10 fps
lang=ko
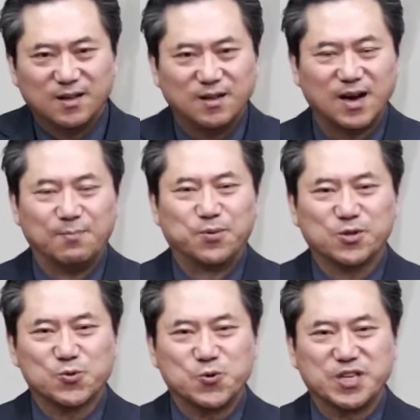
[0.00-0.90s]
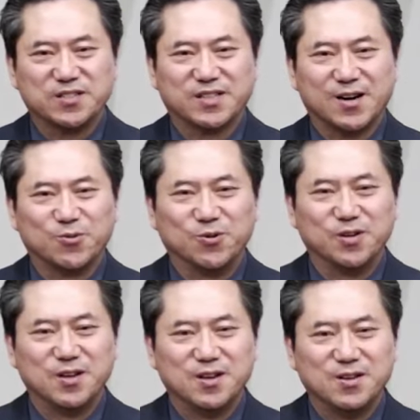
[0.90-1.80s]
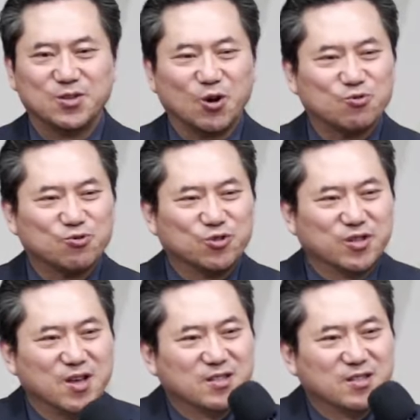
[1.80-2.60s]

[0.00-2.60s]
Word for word: 아파서 고생을 하고 결국은